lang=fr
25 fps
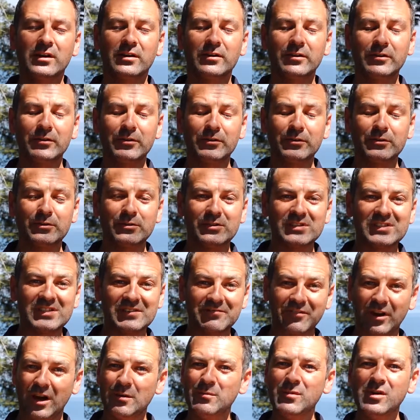euh,
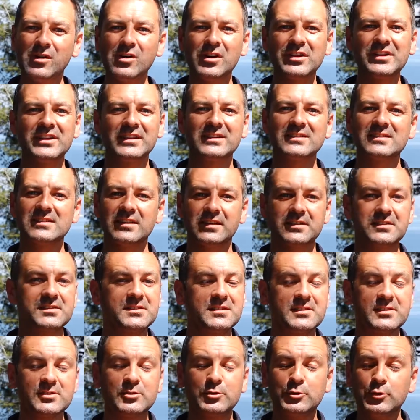c'est vraiment un
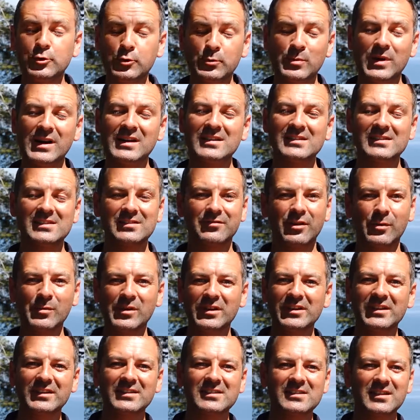exercice de base, c'est
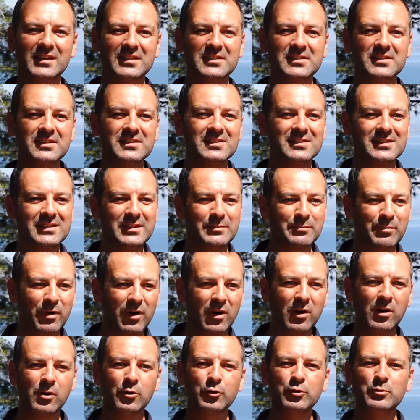vraiment un exercice qui
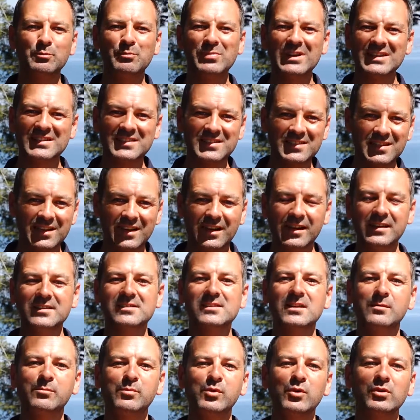prend une place
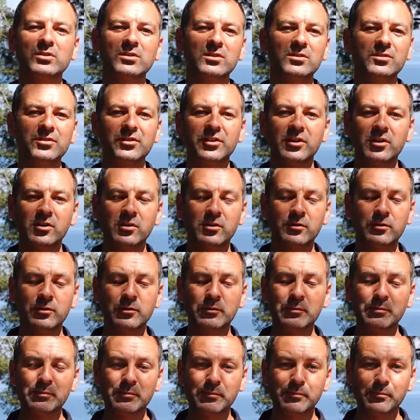très importante dans